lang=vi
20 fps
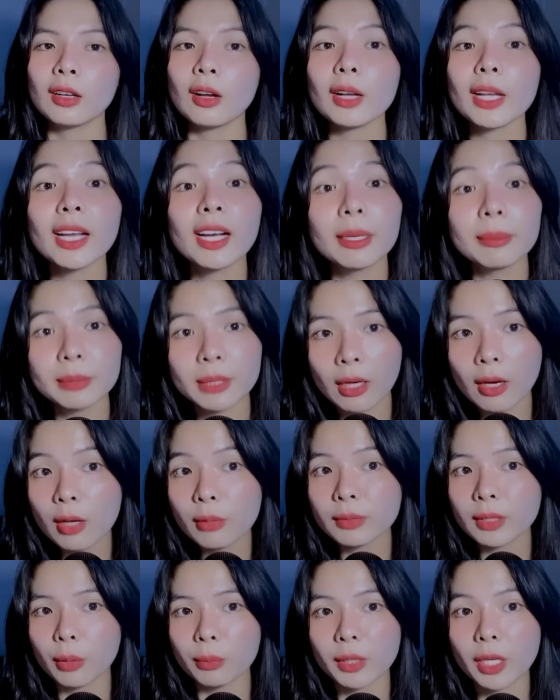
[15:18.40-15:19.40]
có cái hôm đó
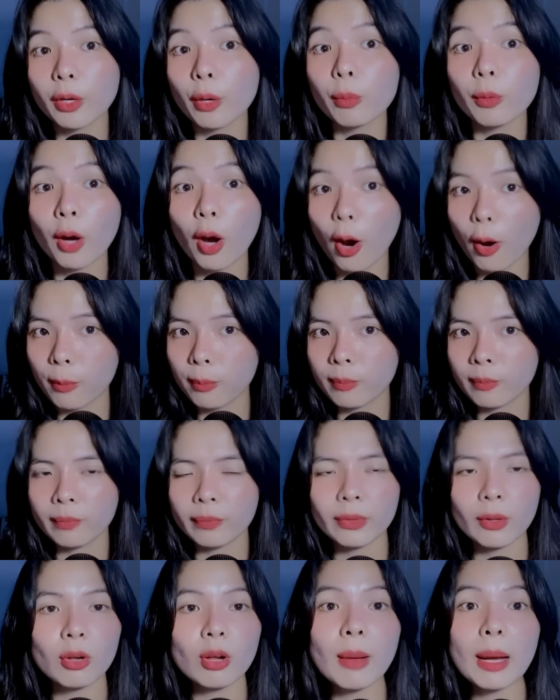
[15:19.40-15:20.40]
ông chồng về đột ngột
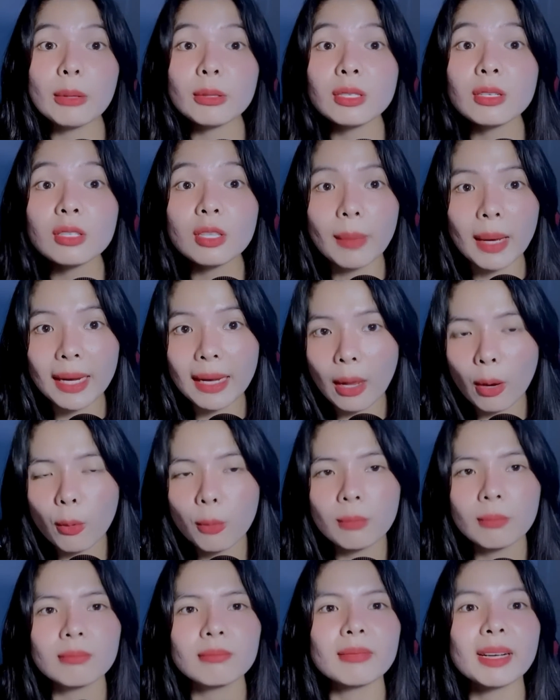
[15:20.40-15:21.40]
đâu có báo trước cho bà
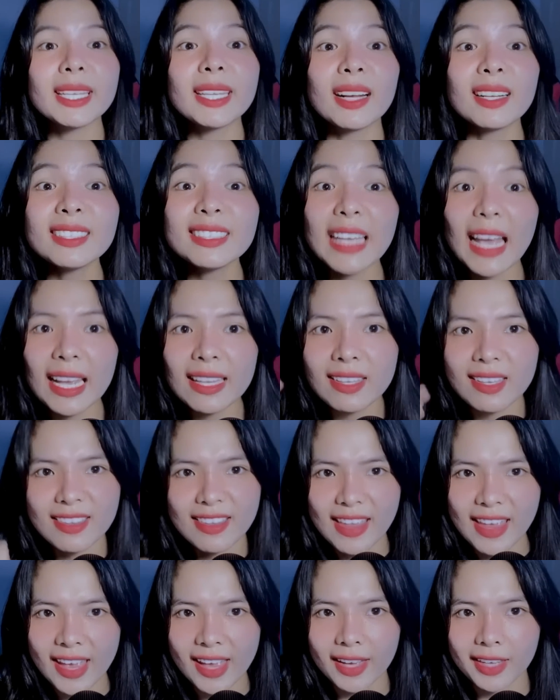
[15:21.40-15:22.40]
đâu bà dẫn trai về
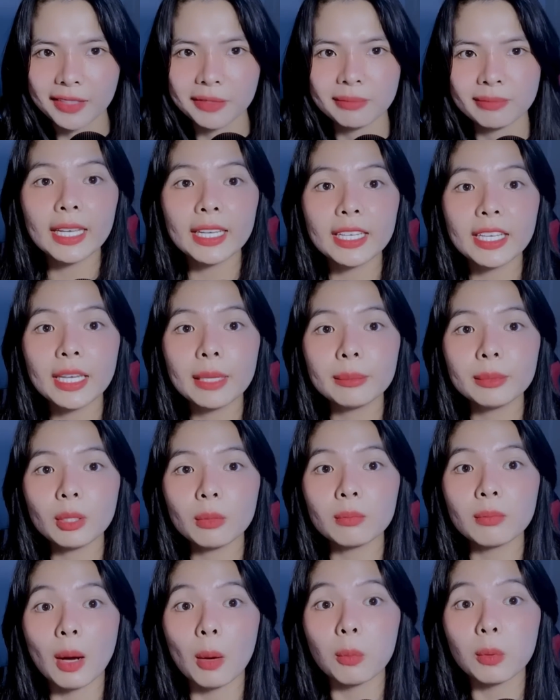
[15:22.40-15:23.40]
nhà cây kim
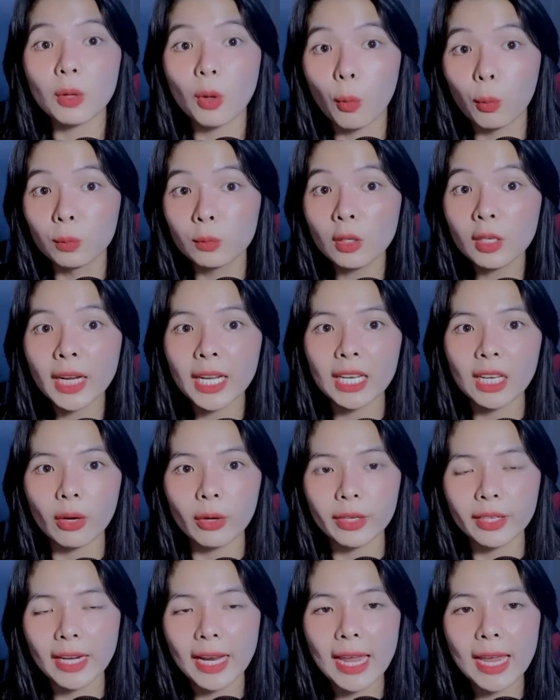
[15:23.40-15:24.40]
trong bọc cũng có ngày
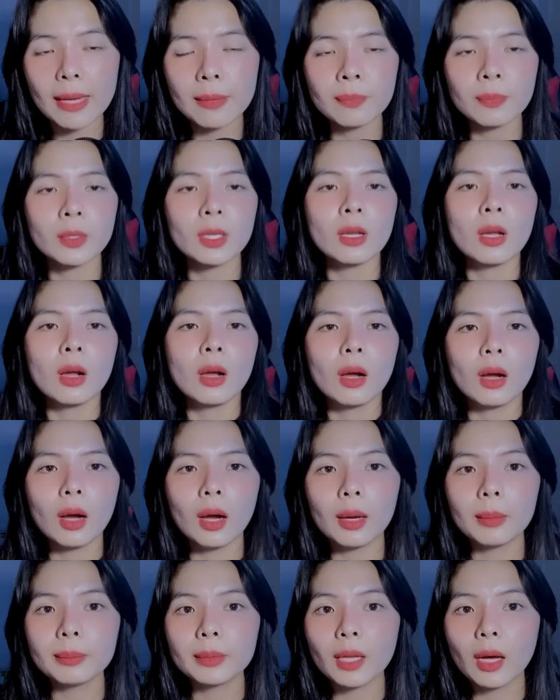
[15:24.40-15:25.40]
lời ra
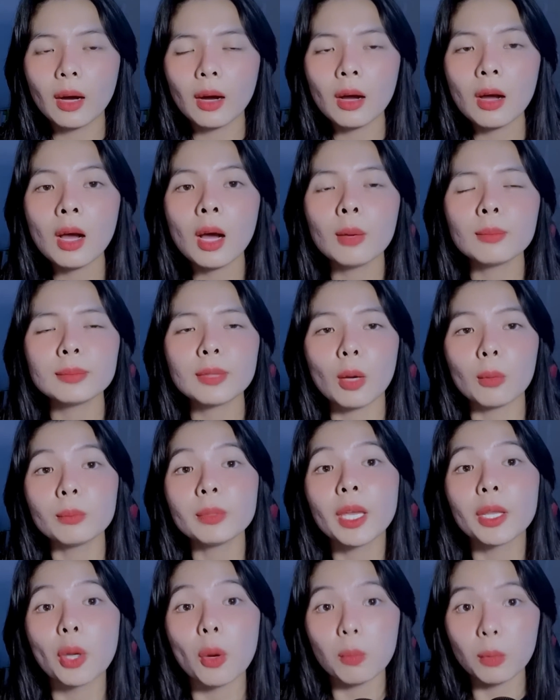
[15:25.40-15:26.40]
hôm đó ông chồng
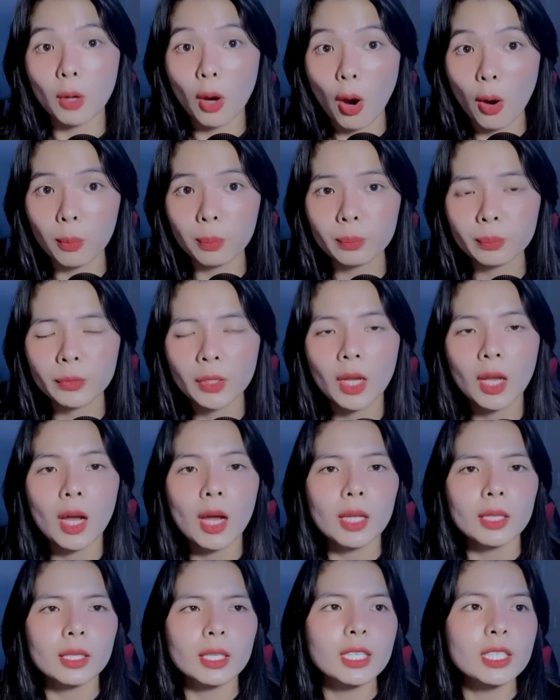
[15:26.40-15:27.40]
về đột ngột
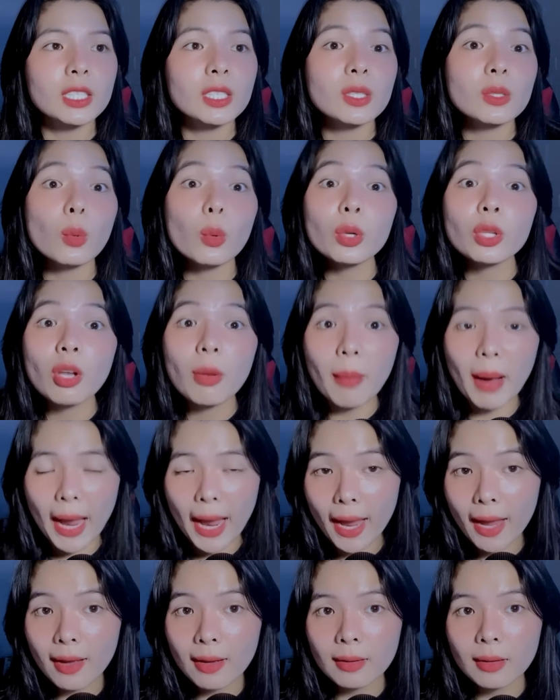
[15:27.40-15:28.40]
thì xui cho
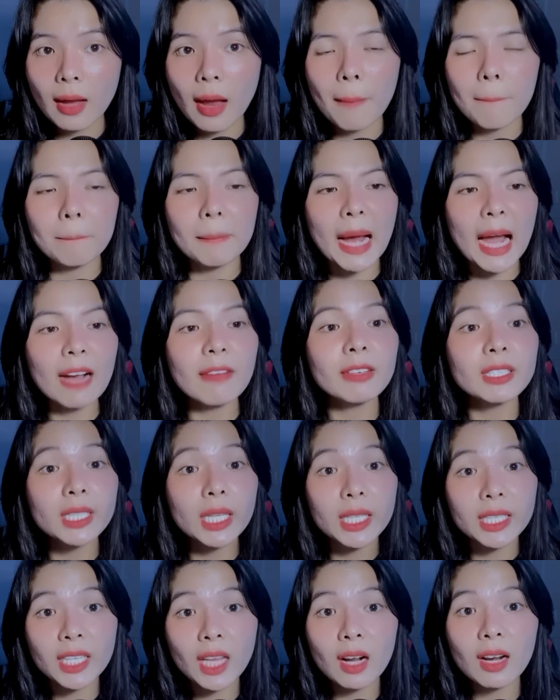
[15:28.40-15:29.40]
bà bà và
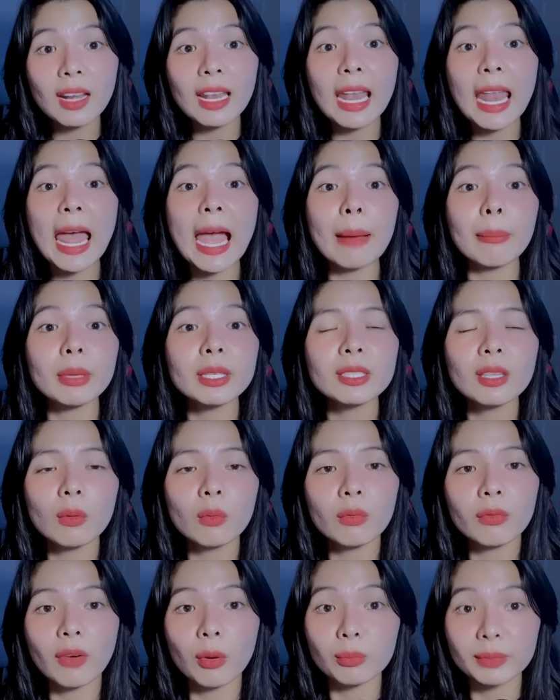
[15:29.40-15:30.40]
tình nhân làm ở
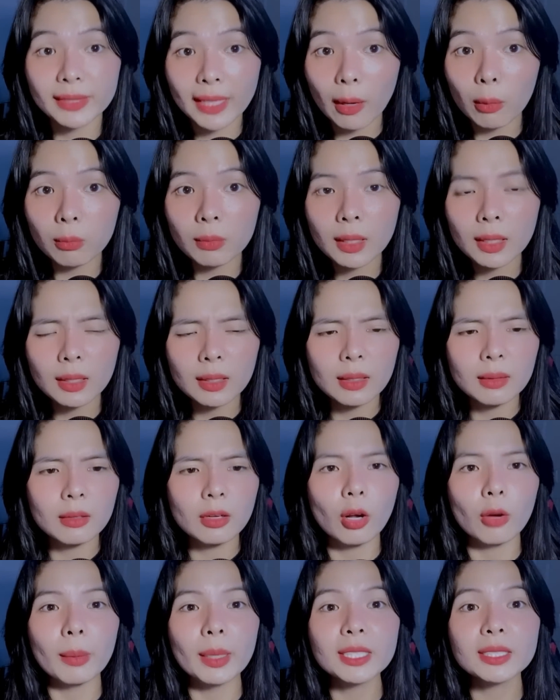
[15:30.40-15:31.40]
trong phòng trong á
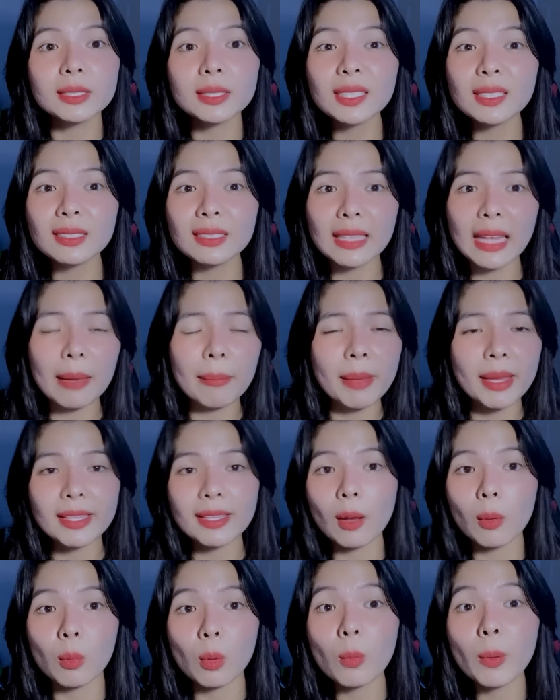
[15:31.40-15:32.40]
rồi bà xích cha mẹ
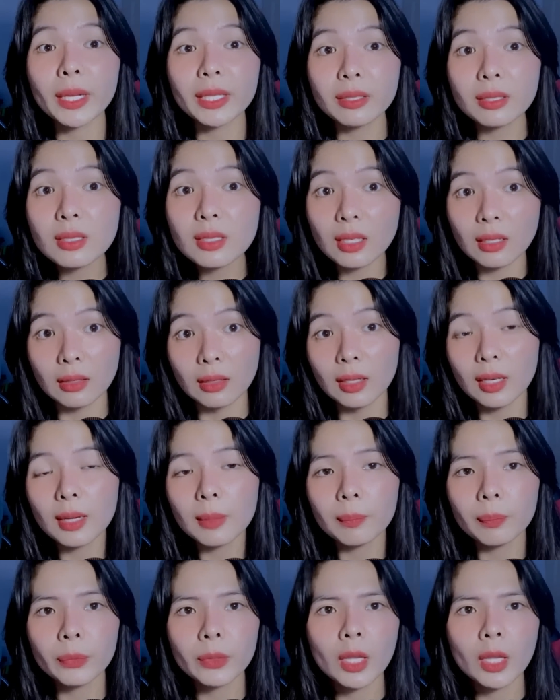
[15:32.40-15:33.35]
chồng ở ngoài trước cửa